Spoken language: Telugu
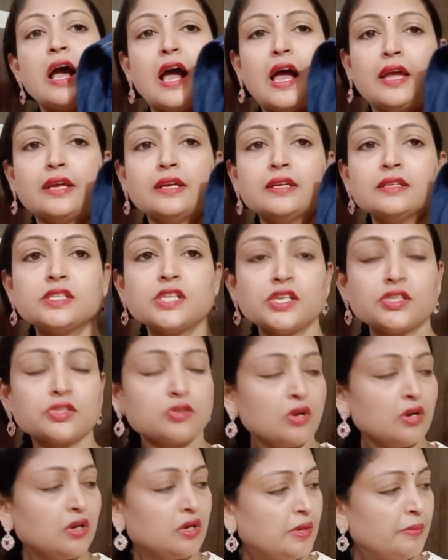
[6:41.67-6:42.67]
అయర్న్
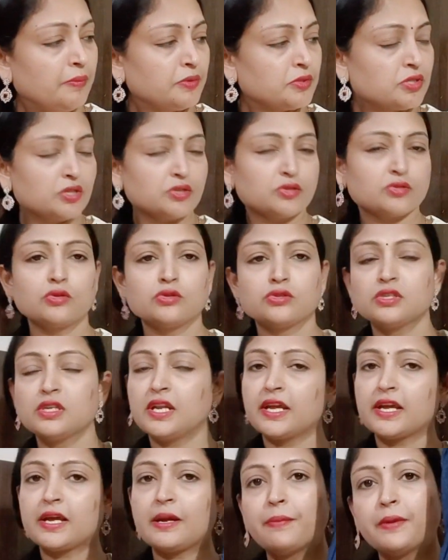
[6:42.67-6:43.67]
చేసుకోవాలన్నప్పుడు చేసుకోవచ్చు
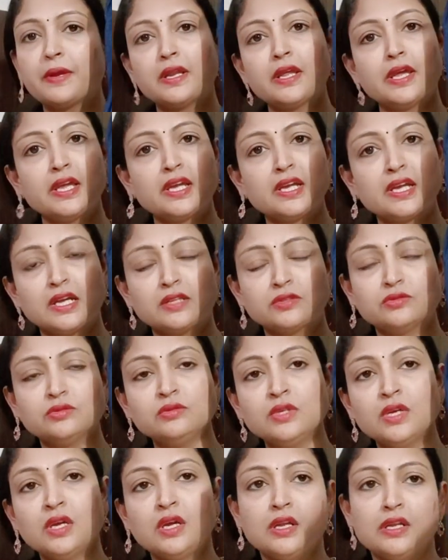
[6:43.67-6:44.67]
లేకపోయినా ఏం కాదు
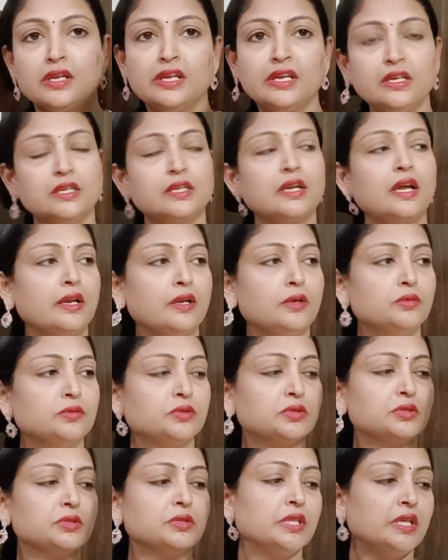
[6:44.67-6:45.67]
నీట్ గానే
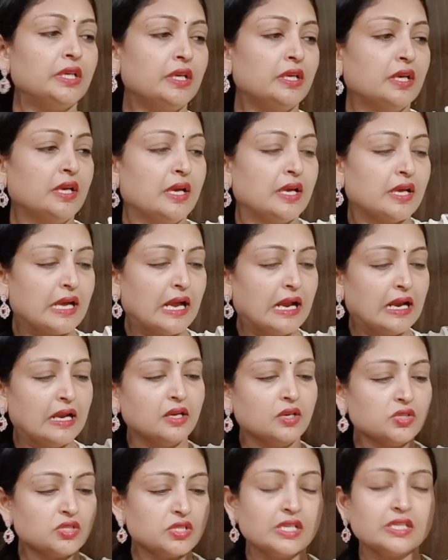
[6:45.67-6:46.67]
ఉంటుంది కలర్
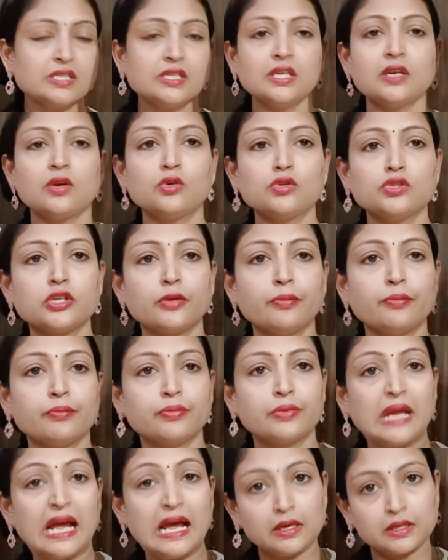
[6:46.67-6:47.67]
వచ్చేసి కొంచెం
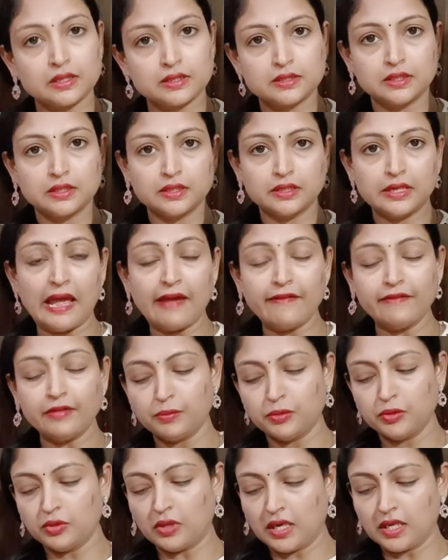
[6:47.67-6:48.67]
డార్క్ నావీ
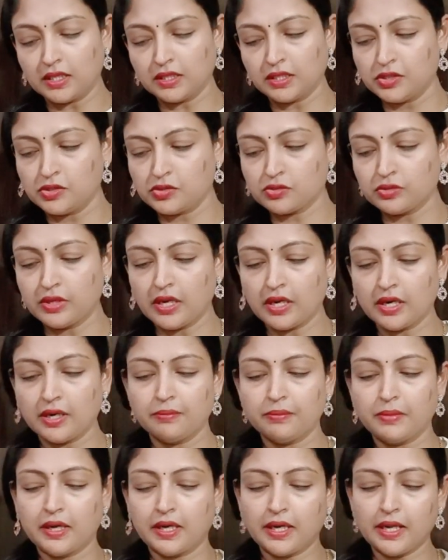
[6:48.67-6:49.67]
బ్లూ అలా తీసుకున్నాను
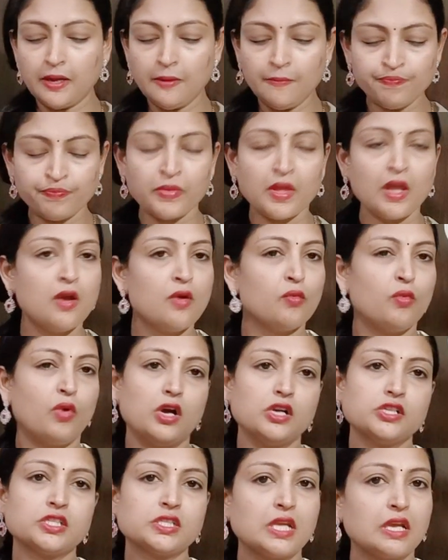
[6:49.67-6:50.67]
అనమాట
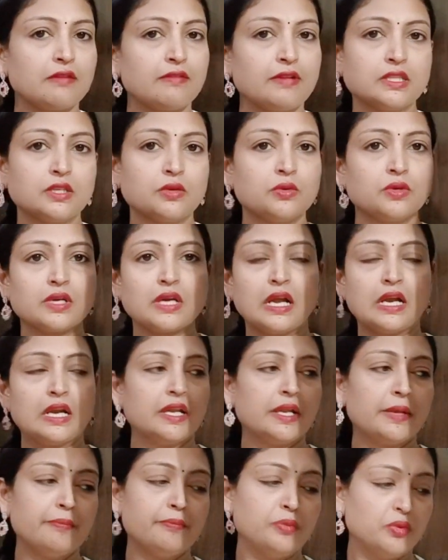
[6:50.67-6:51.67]
వాష్ తర్వాత కూడా
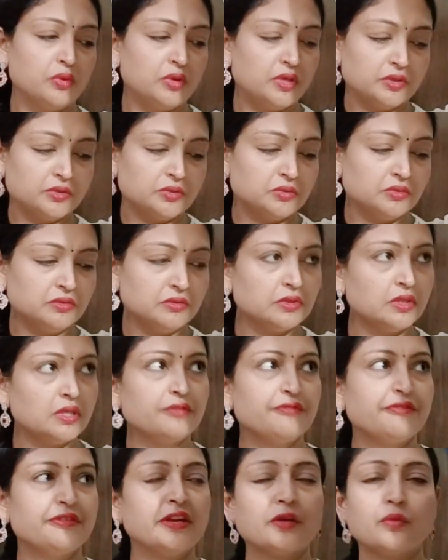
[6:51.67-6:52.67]
కలరింగ్ పోలేదు
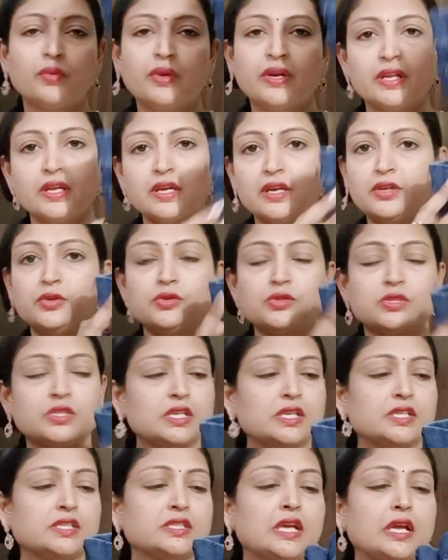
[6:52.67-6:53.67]
ఫ్రీక్వెంట్ గా యూస్
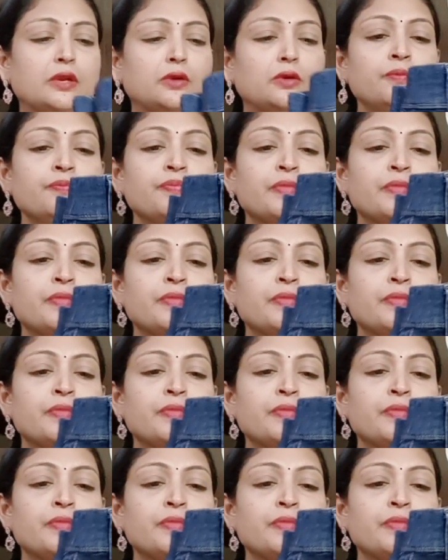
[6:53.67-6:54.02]
చేస్తాను